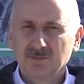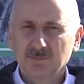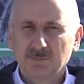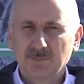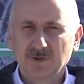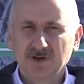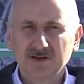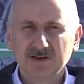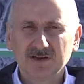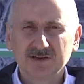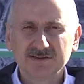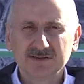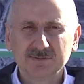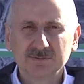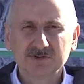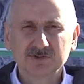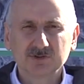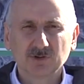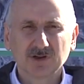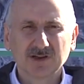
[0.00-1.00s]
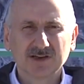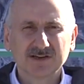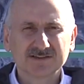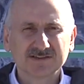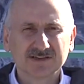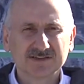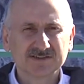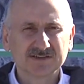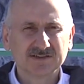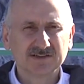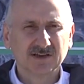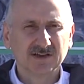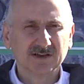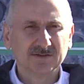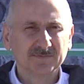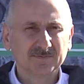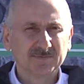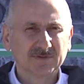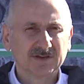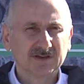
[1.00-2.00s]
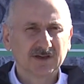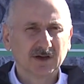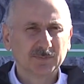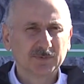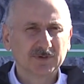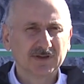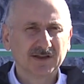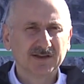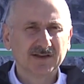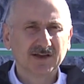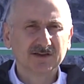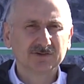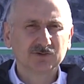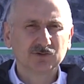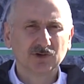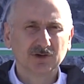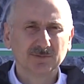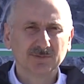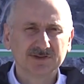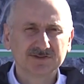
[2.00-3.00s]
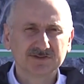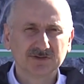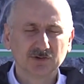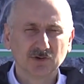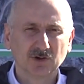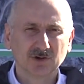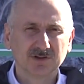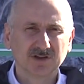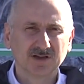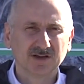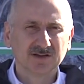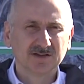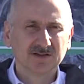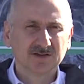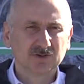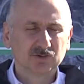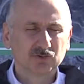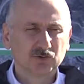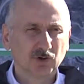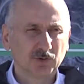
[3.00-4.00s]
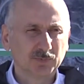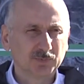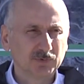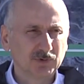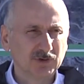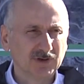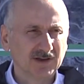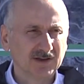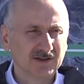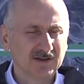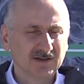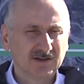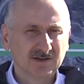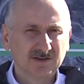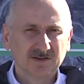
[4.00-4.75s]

Belirlediğimiz yol haritasıyla yapılan her kilometre yolla, köprüyle,